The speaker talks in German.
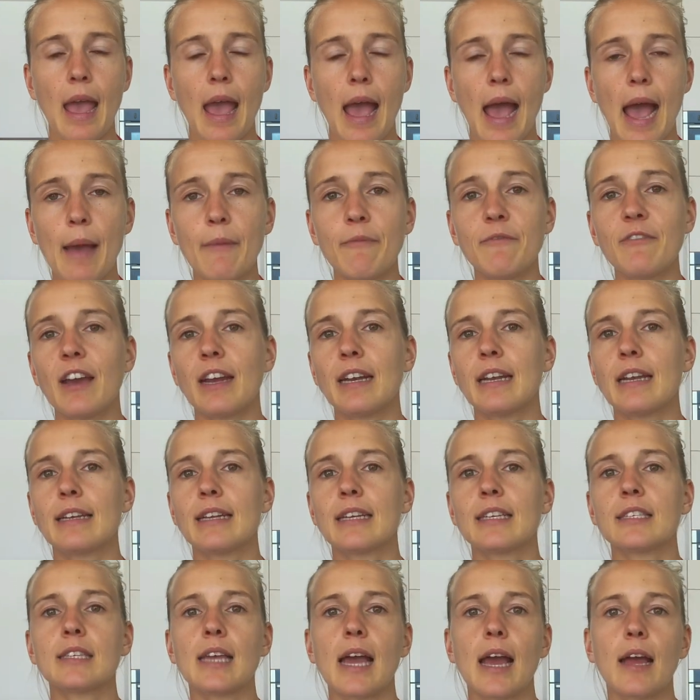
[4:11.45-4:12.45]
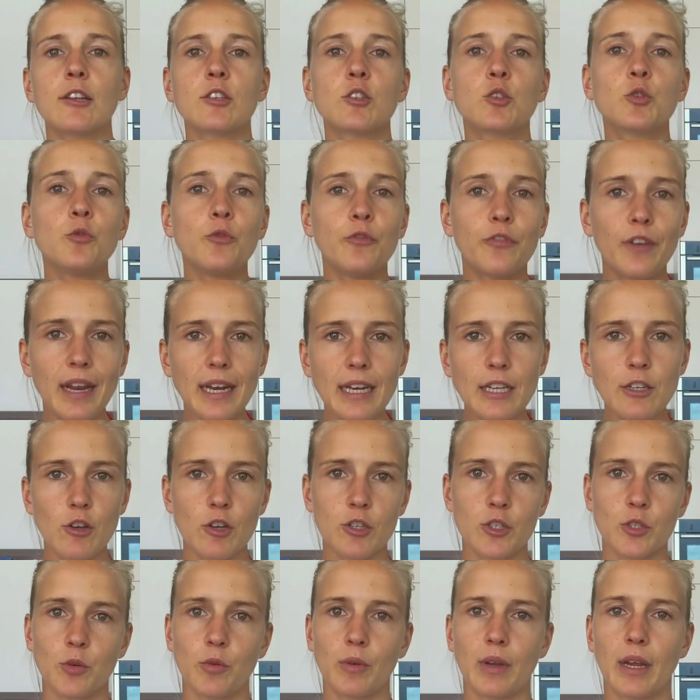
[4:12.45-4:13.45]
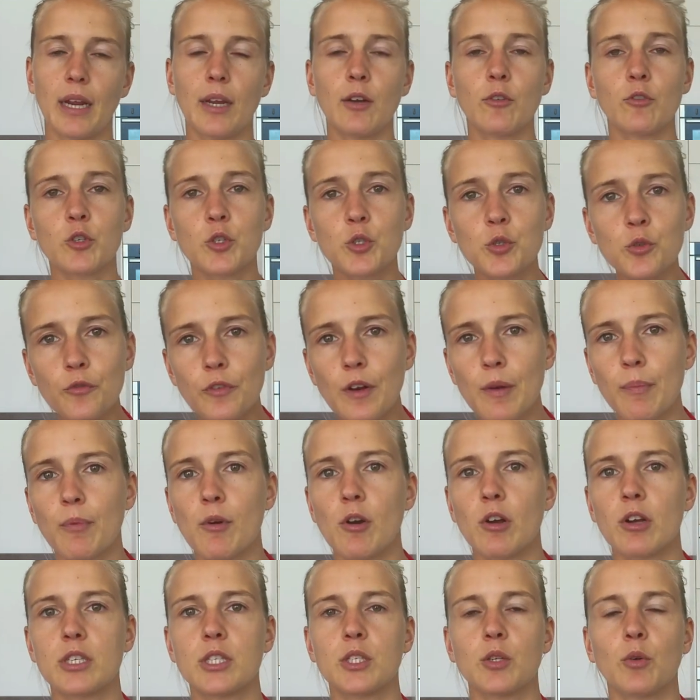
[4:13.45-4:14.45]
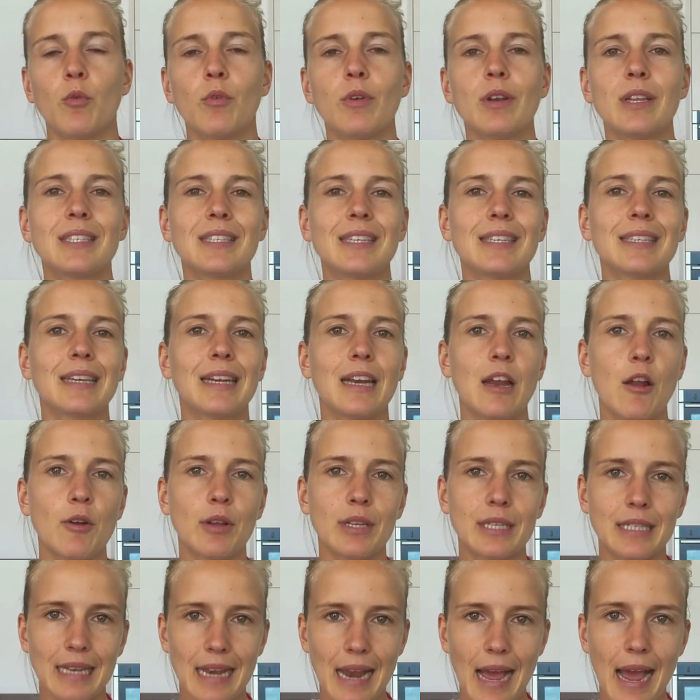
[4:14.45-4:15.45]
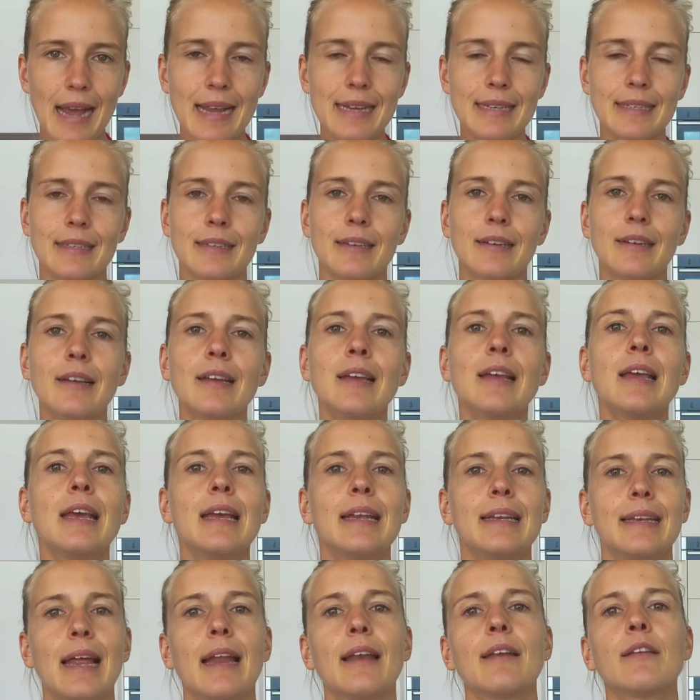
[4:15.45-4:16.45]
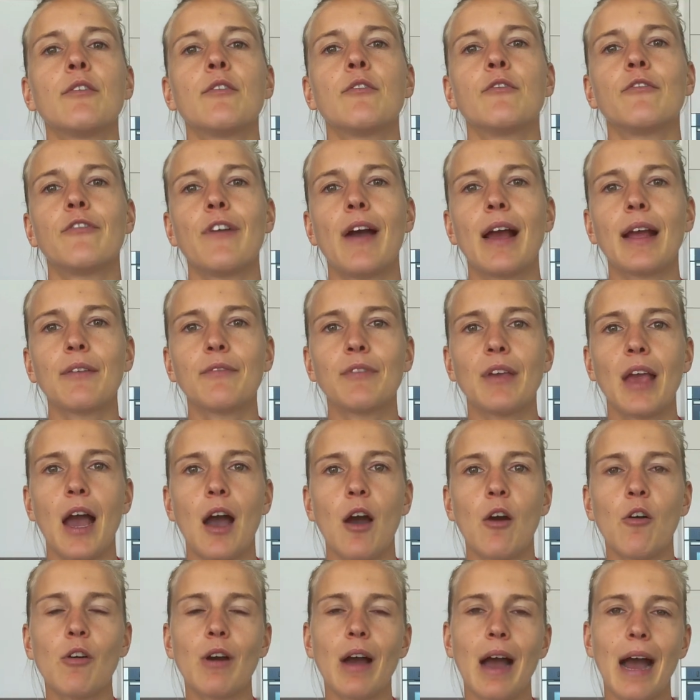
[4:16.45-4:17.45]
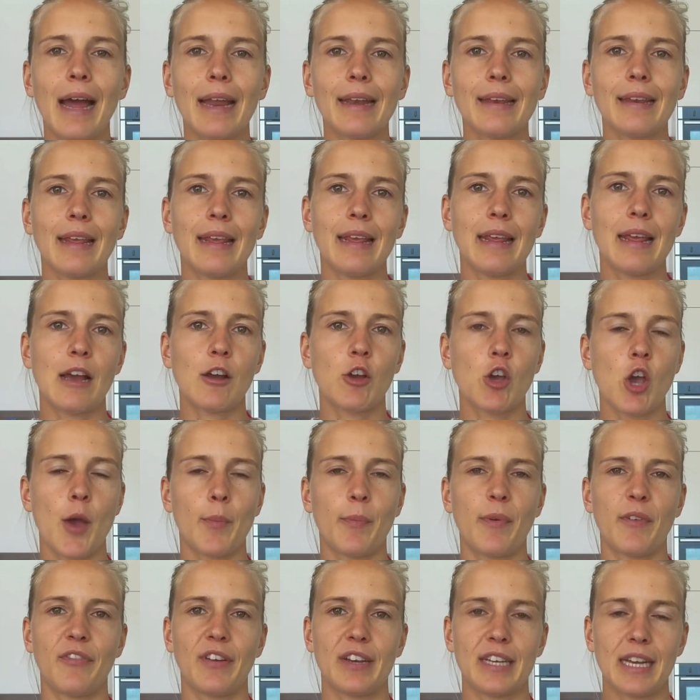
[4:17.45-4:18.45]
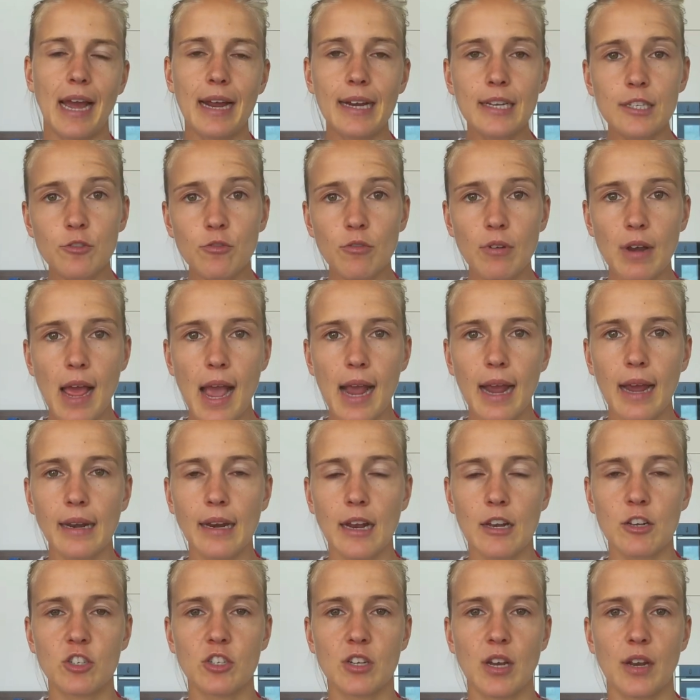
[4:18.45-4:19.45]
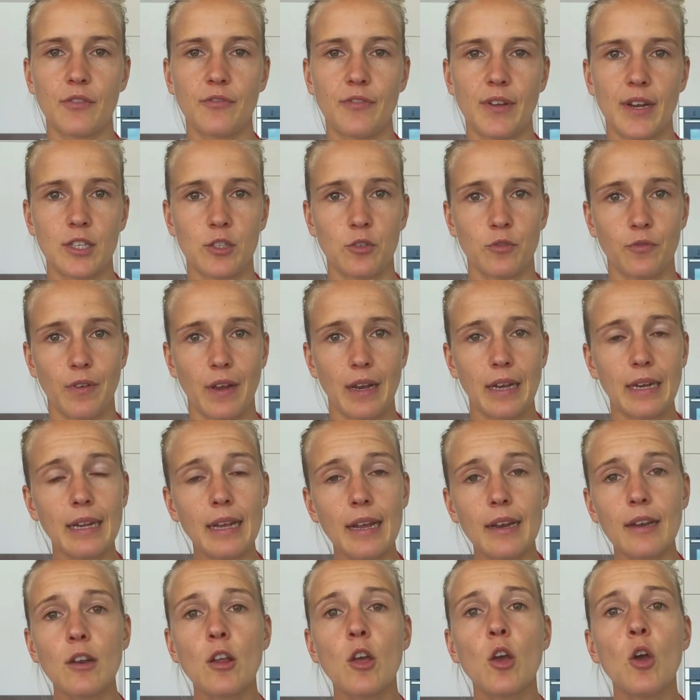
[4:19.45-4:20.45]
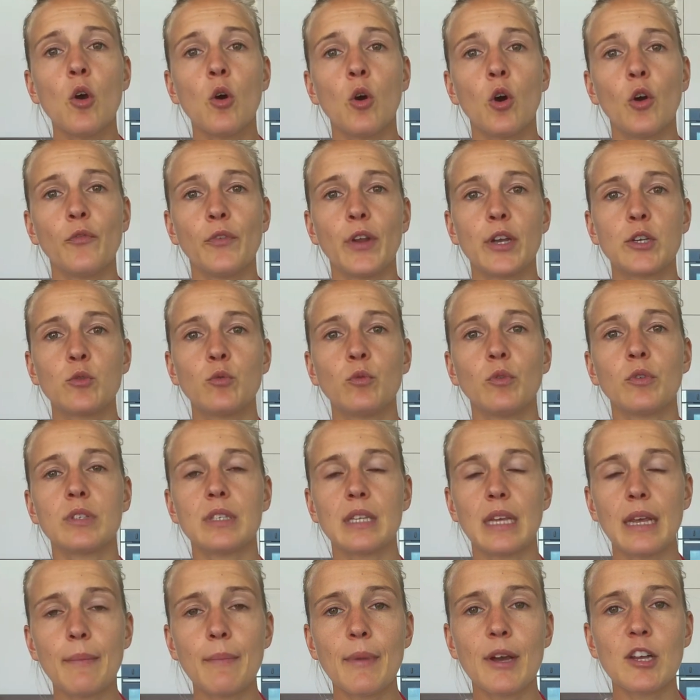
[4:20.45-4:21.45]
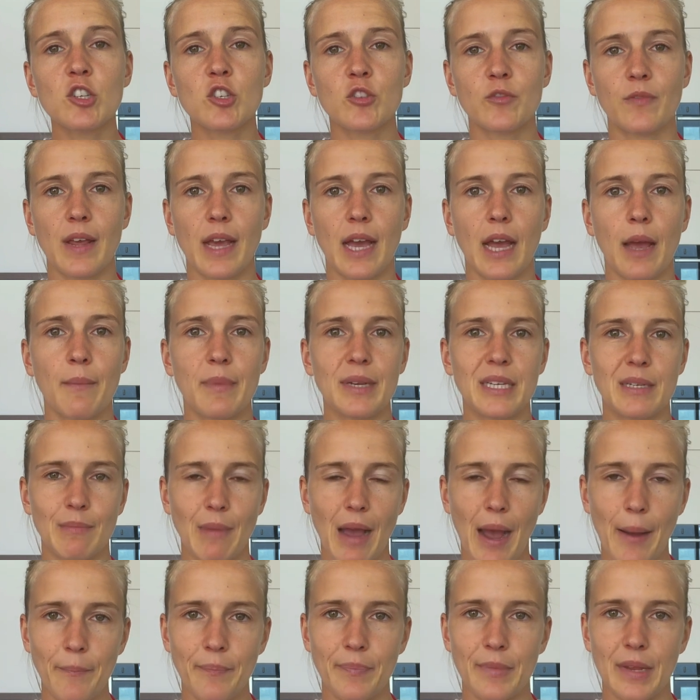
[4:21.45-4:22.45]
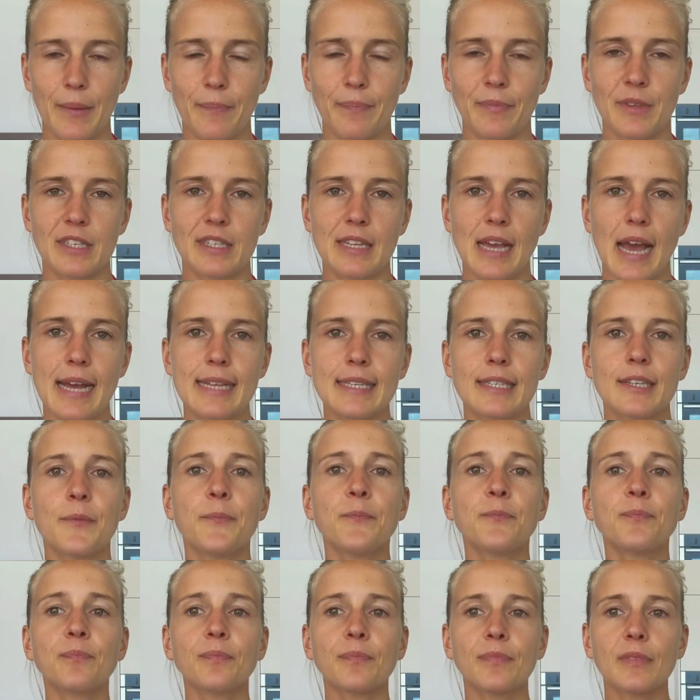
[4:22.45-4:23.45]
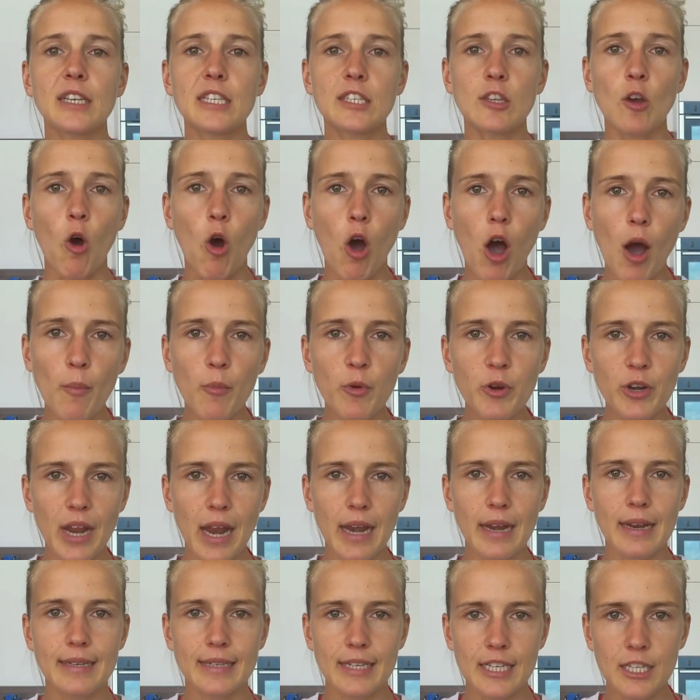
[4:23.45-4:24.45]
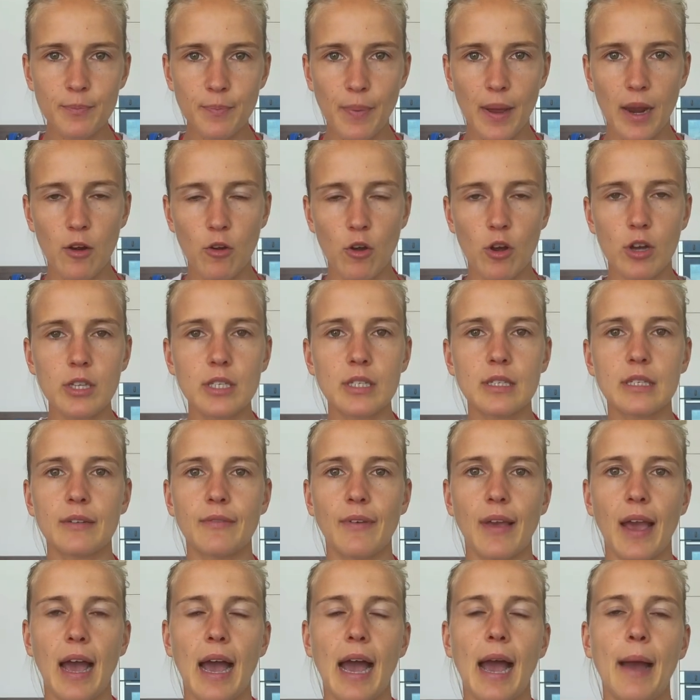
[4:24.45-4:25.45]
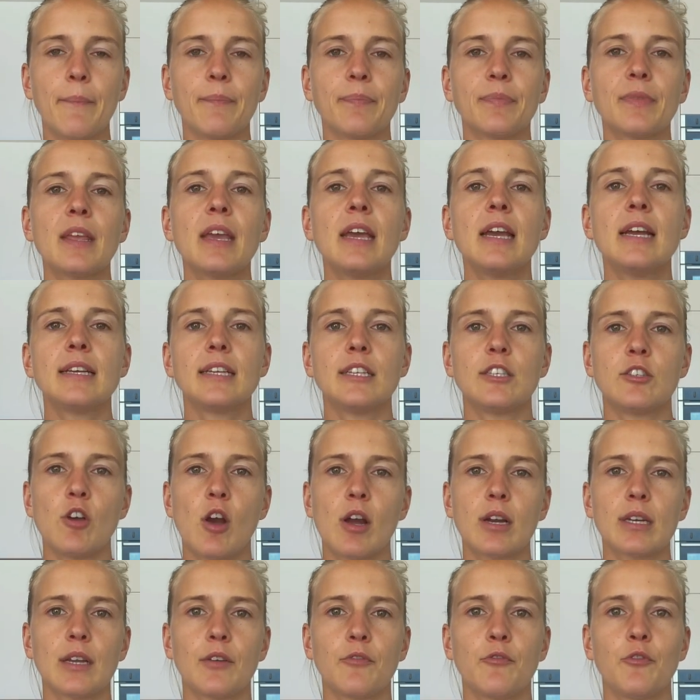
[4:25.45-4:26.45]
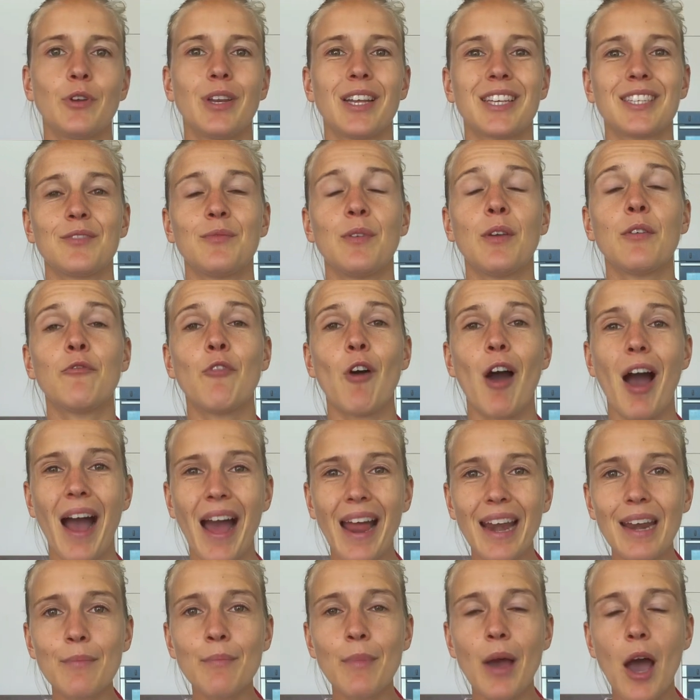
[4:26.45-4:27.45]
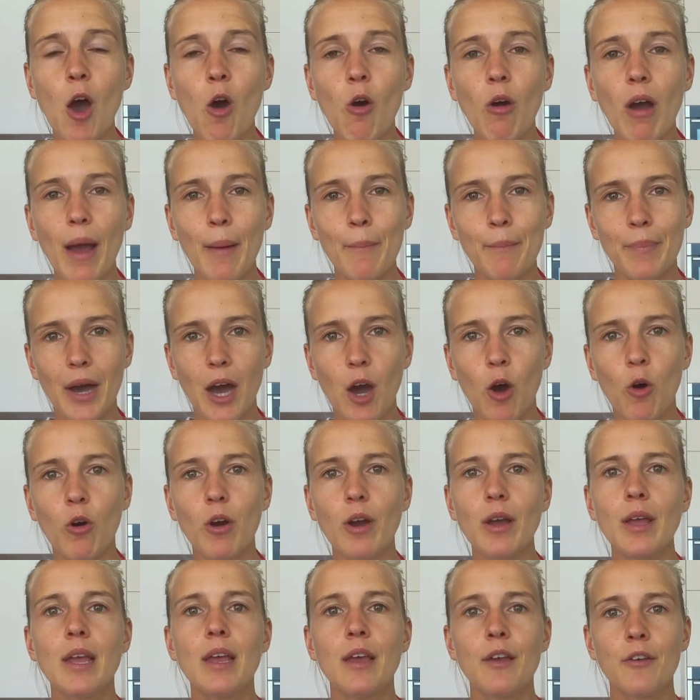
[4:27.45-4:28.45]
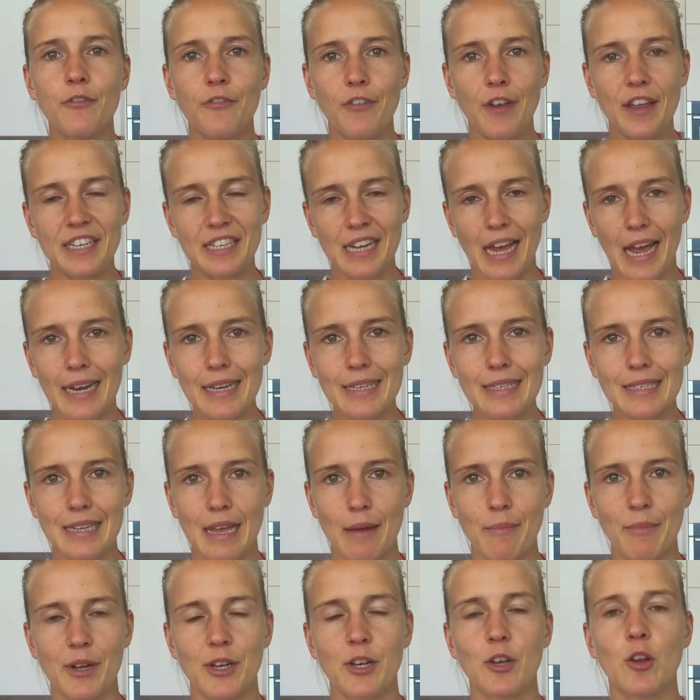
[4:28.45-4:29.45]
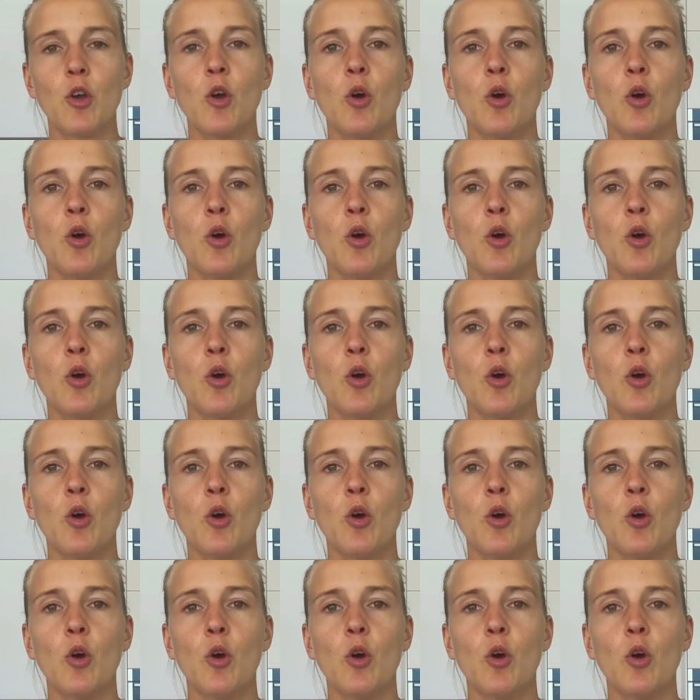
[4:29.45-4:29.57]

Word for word: Haben wir allerdings zu wenig Östrogen und zu viel Progesteron, ist es genau das Gleiche. Dann fangen wir auch an, eher Körperfett einzulagern, anstatt Fett zu verlieren und wir tun uns immer schwerer mit dem Abnehmen. Das heißt, diese hormonelle Disbalance, die wir haben, die sorgt dafür, dass wir vor allem auch am Bauch Fett ansammeln.